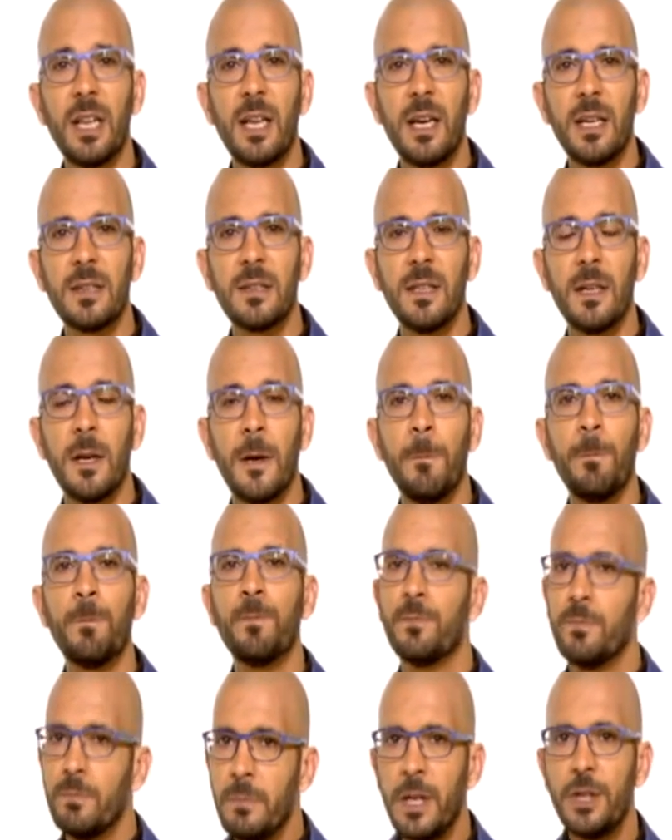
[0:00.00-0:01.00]
خاطئة
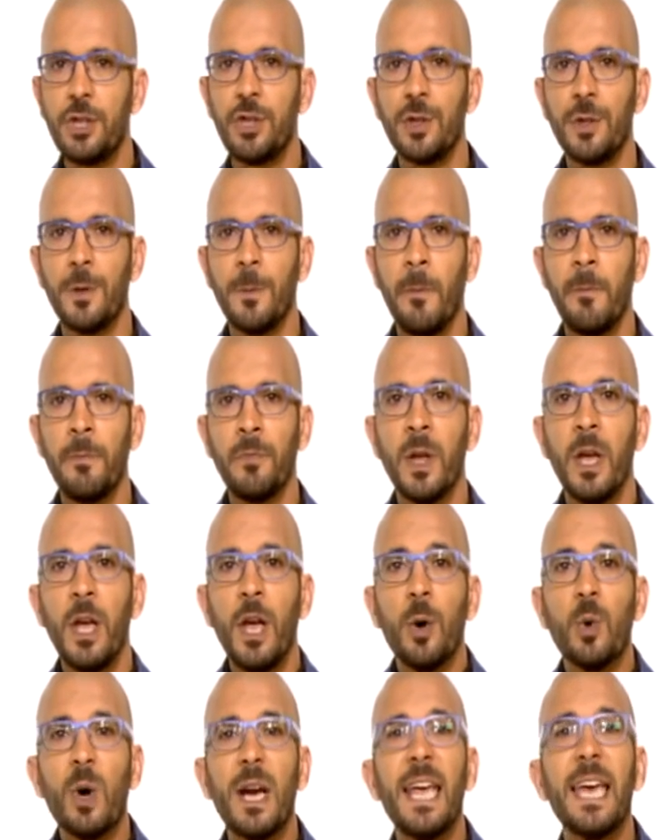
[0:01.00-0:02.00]
ماشي
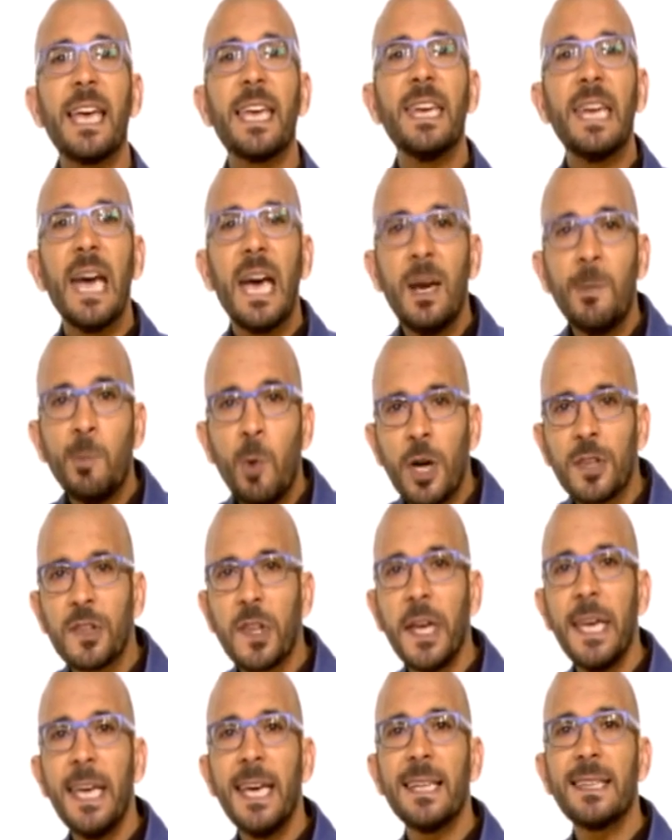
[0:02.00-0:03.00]
ولكن
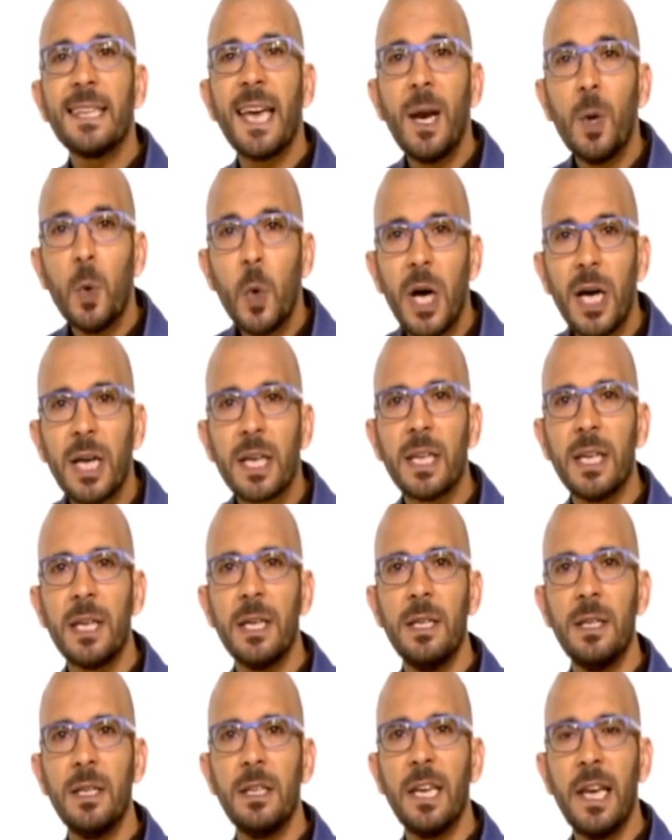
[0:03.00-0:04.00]
المعطيات
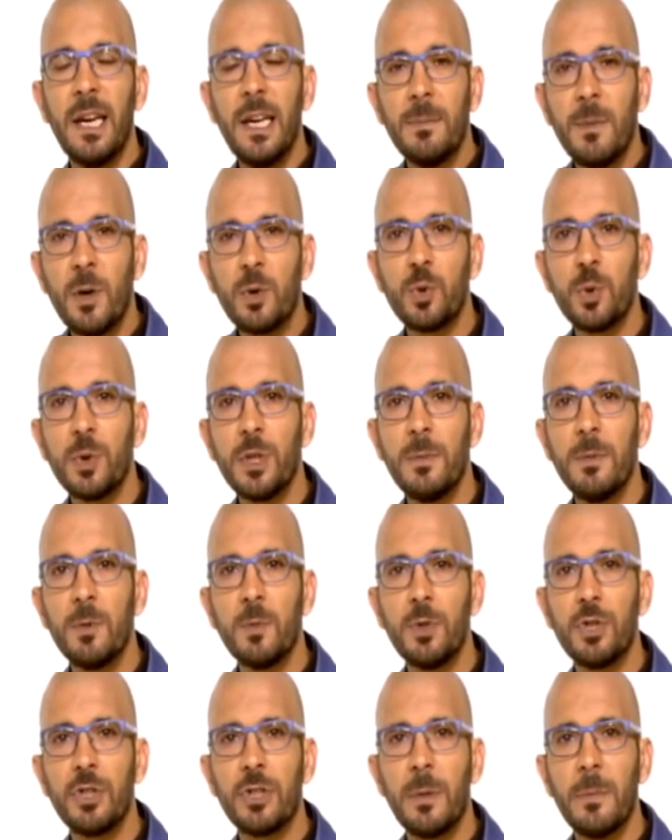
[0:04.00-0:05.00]
الواقعية يلي موجودة
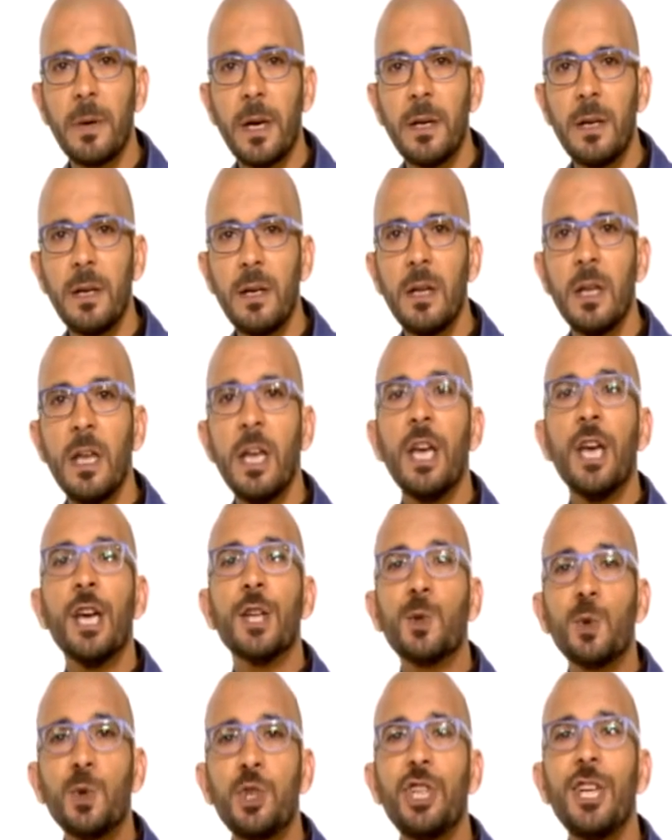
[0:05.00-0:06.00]
بمجتمعنا
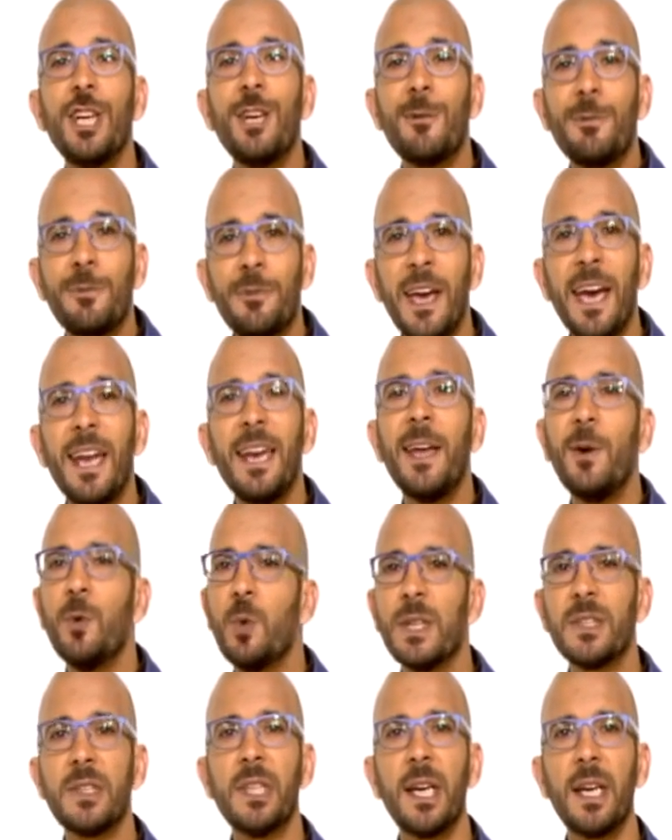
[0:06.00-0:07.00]
تشير فعلا
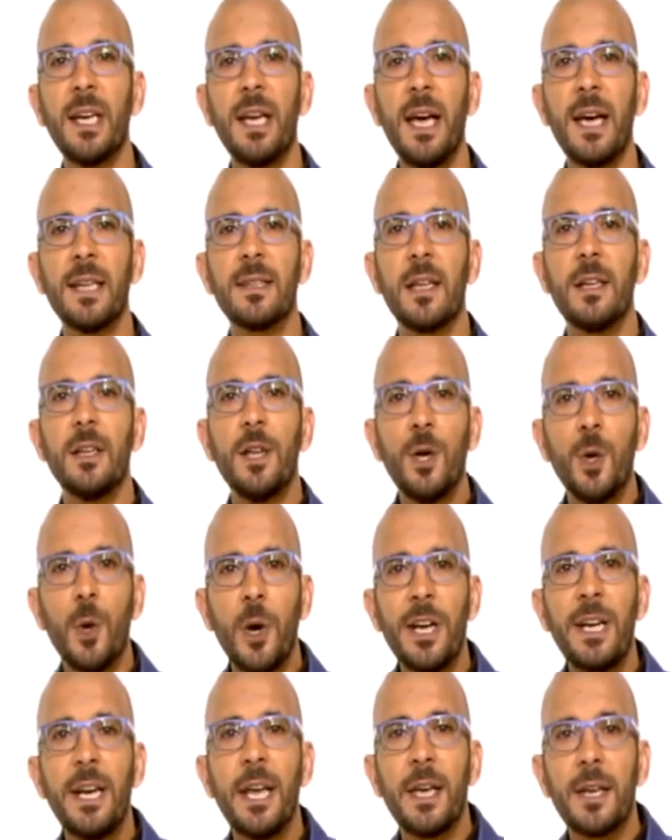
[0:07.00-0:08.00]
وصراحة أنه
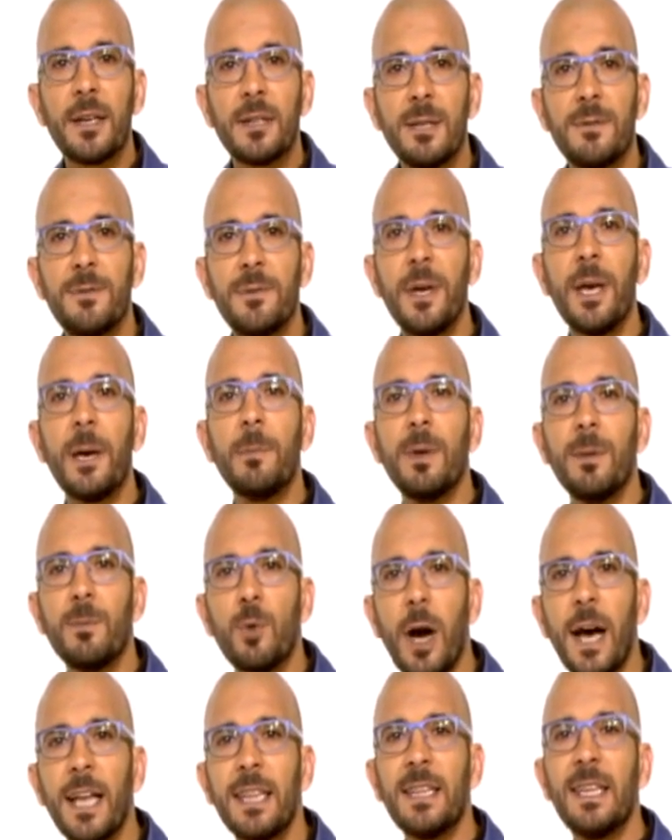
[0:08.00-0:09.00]
عندنا ارتفاع
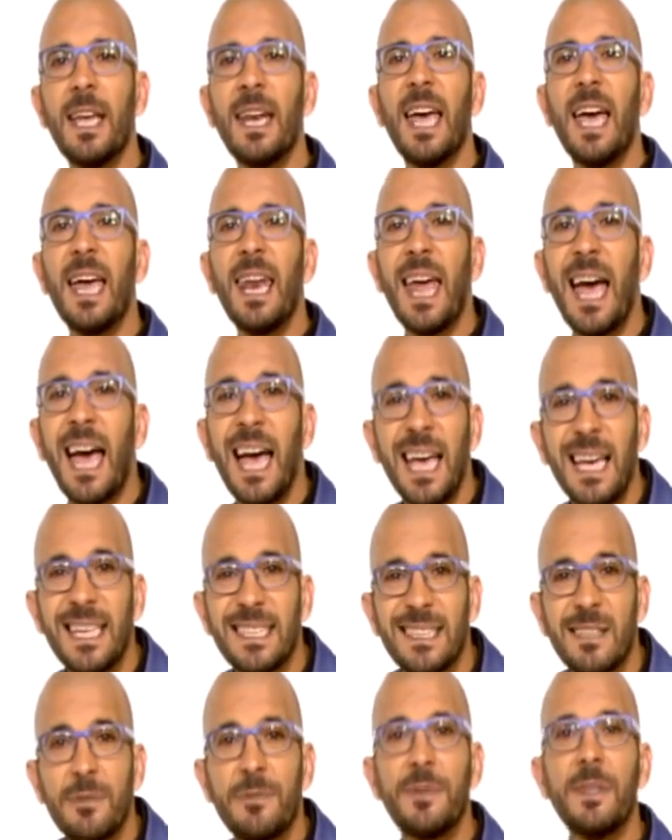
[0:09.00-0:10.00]
بمعدل
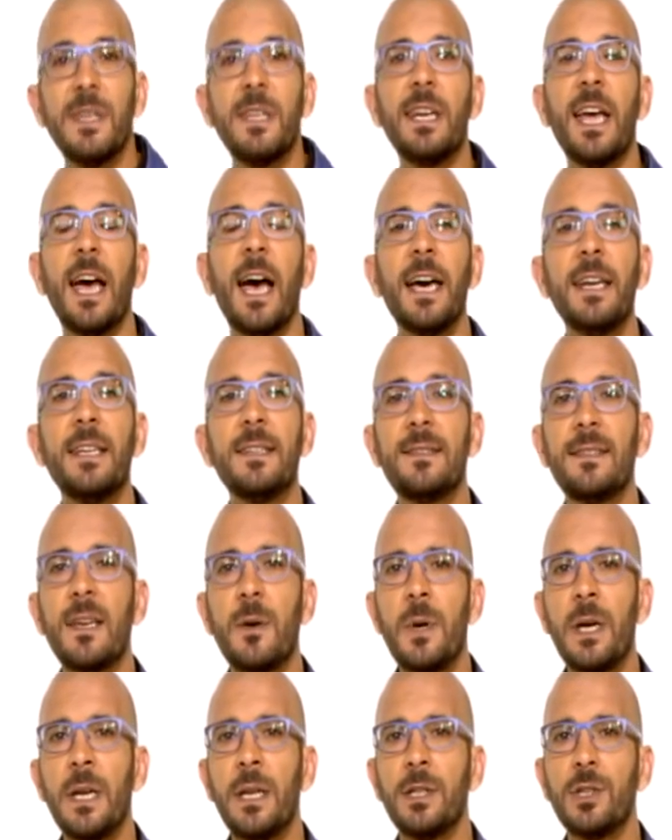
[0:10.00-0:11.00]
العازفين عن
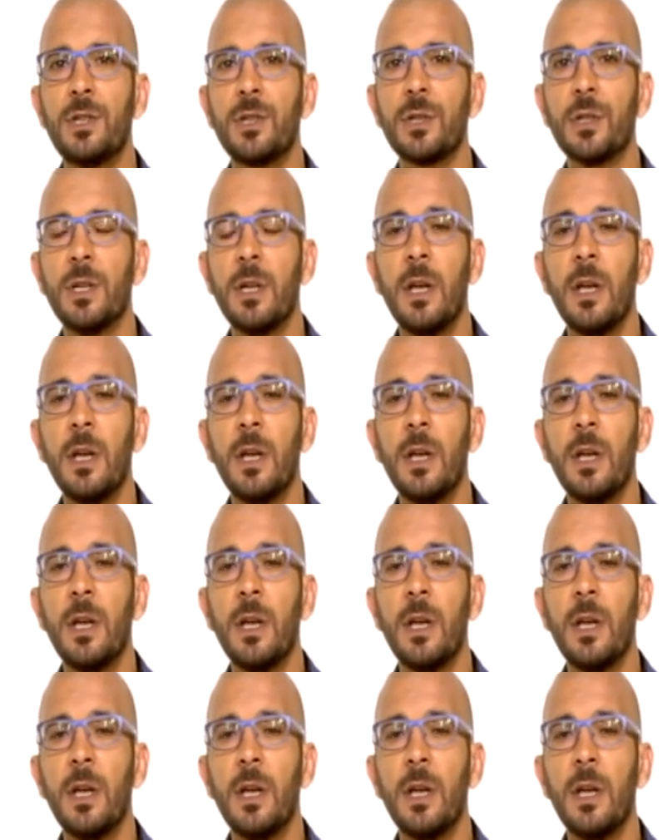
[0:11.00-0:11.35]
الزواج